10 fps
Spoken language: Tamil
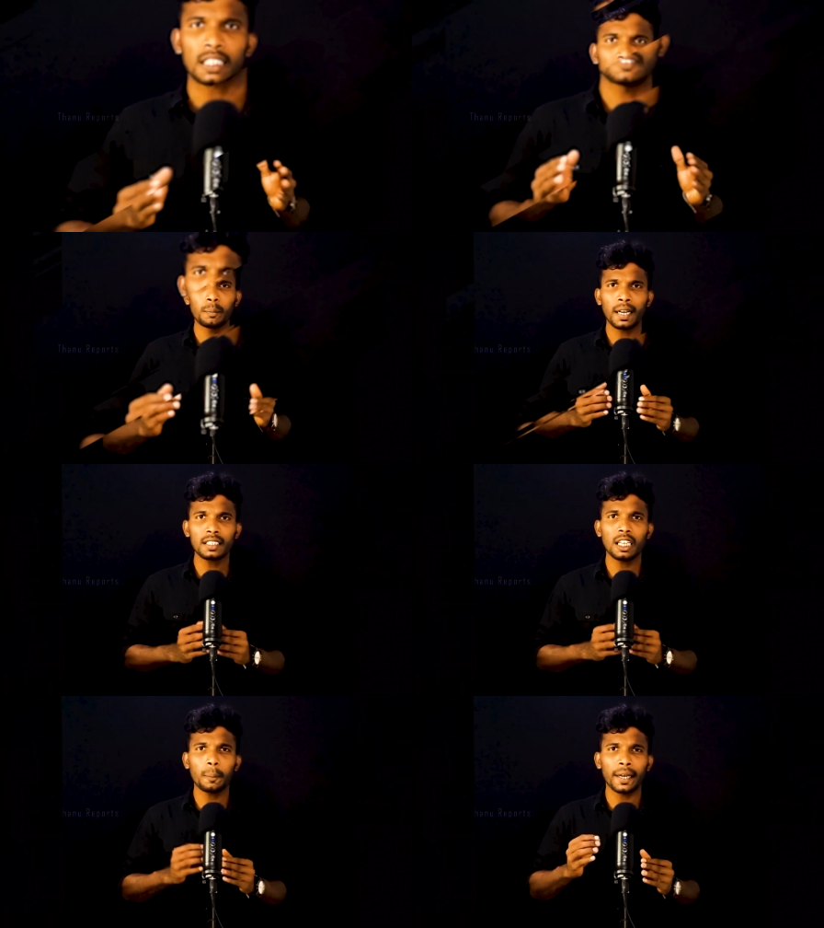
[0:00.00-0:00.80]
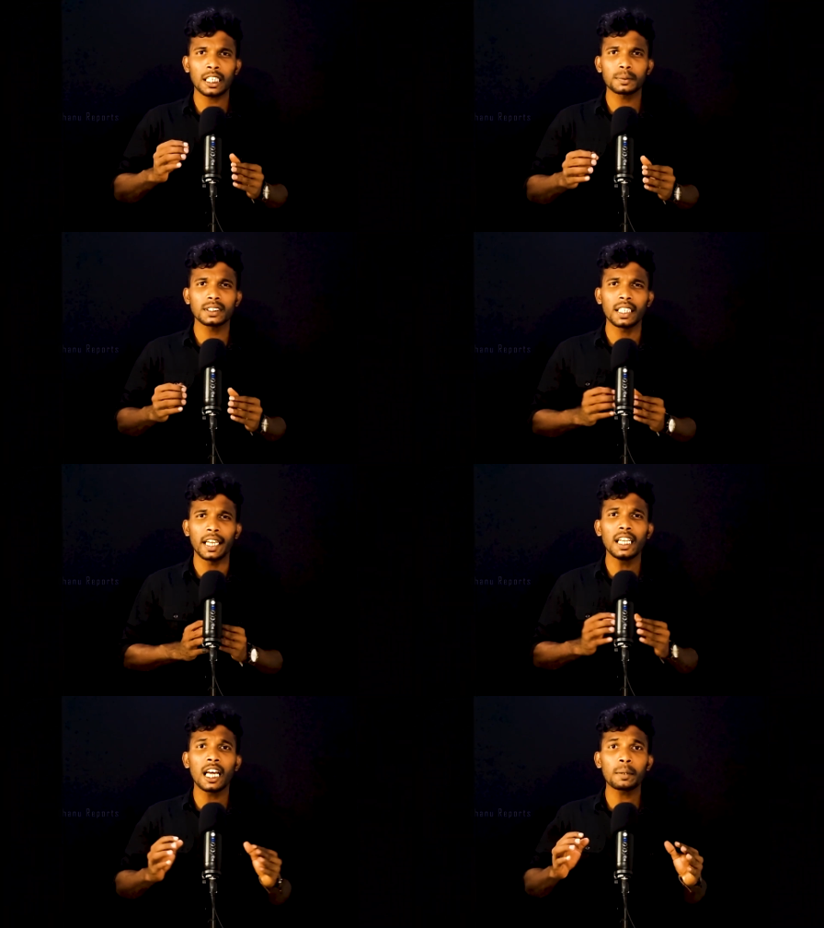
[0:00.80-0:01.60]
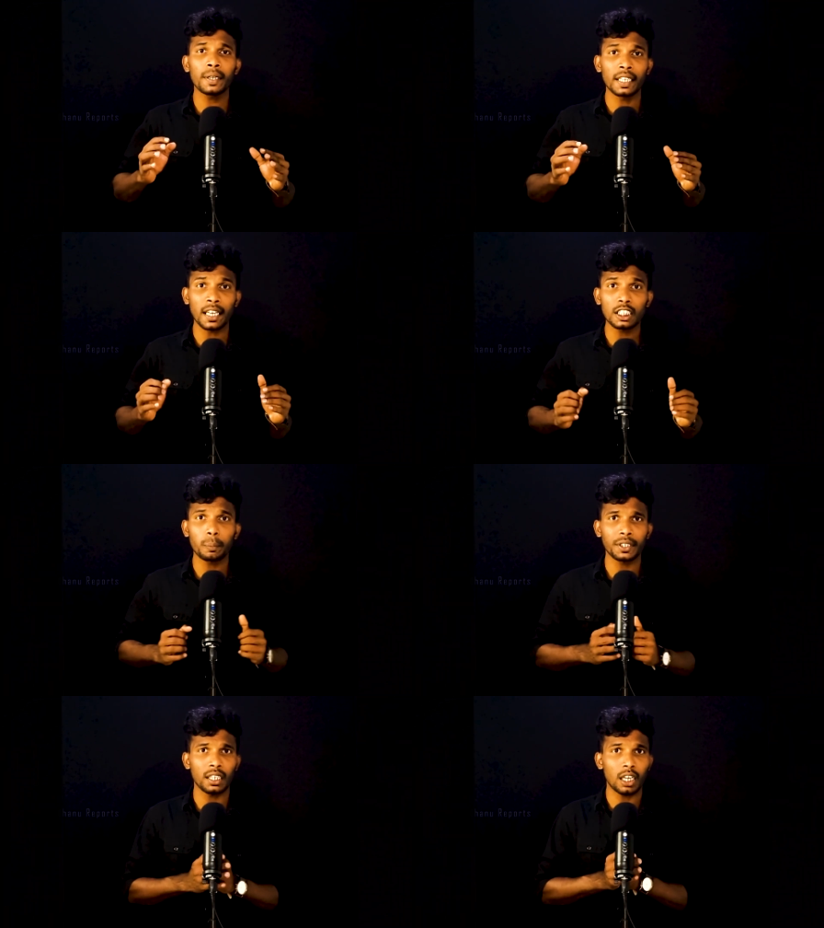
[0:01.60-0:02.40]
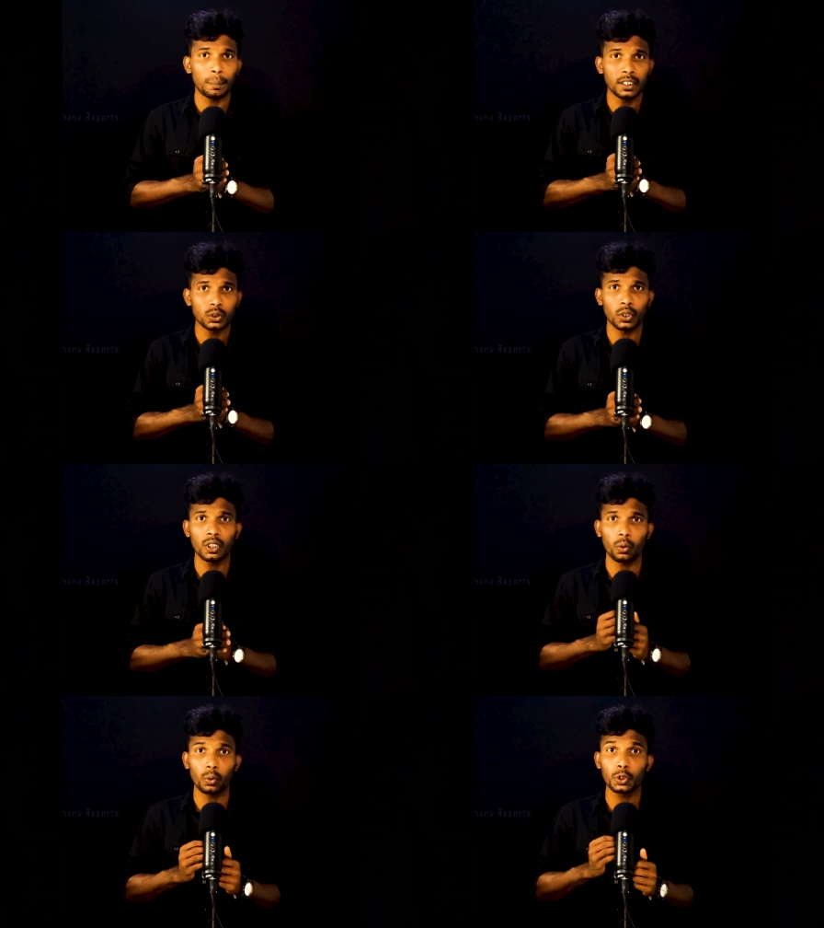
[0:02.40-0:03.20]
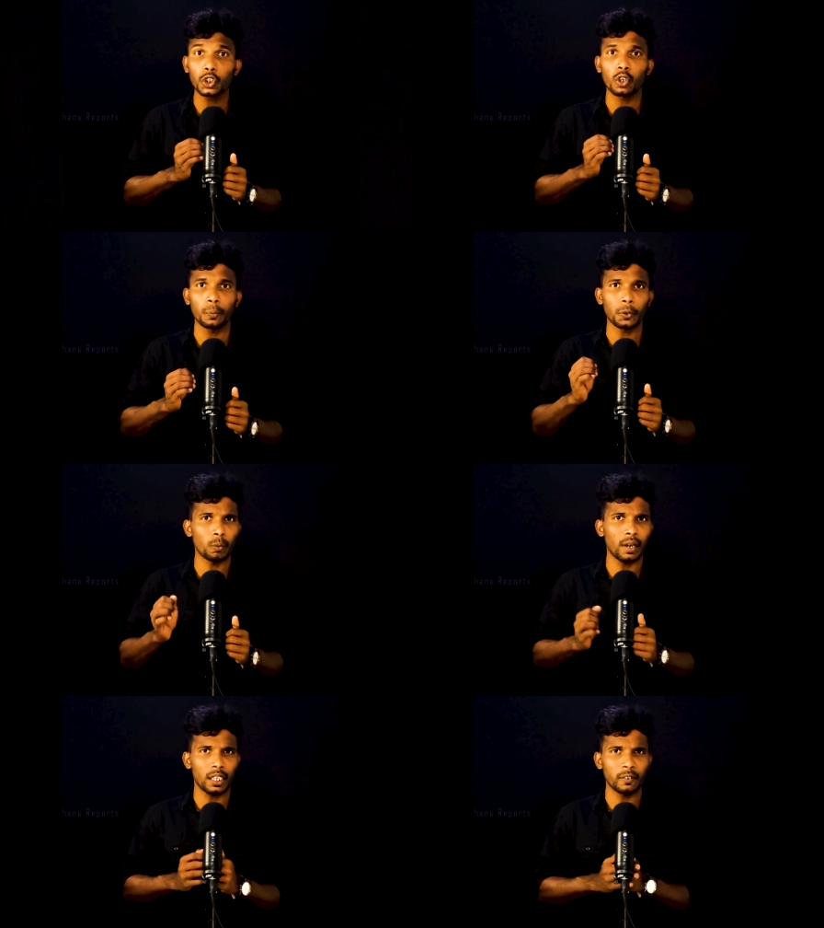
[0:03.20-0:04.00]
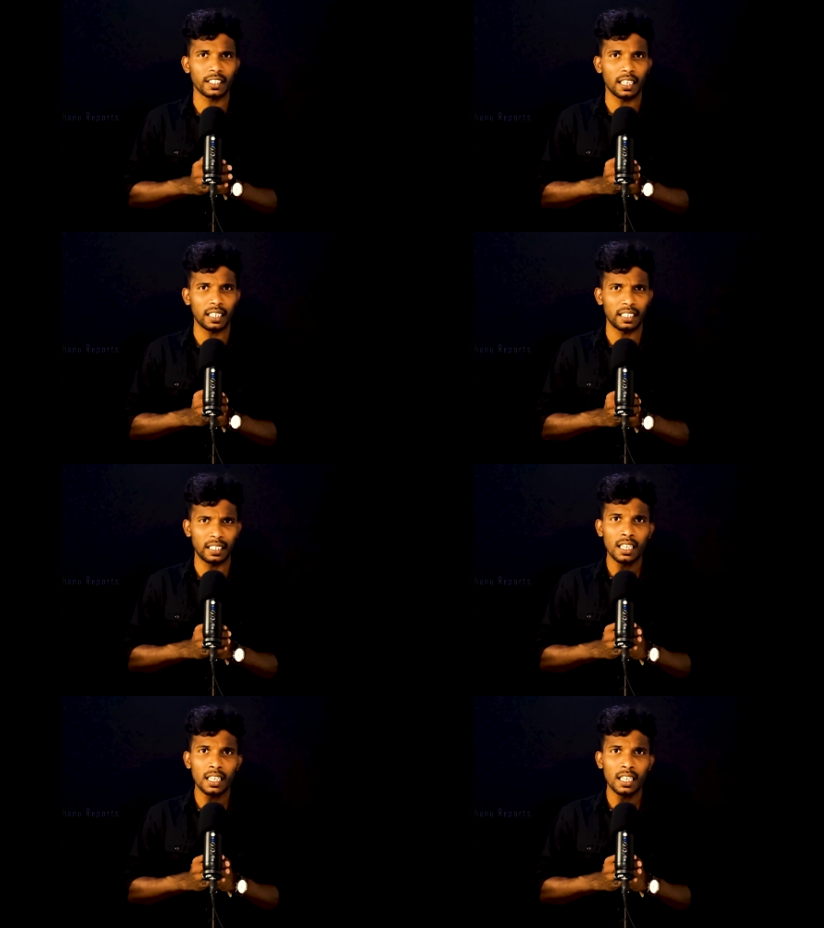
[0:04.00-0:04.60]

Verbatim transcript: அந்த விமானத்தில் பயணம் செய்த எல்லாருமே இறந்து போயிட்டாங்க அப்படின்னு சொல்லி உத்தியோகபூர்வமாக அறிவிக்கிறாங்க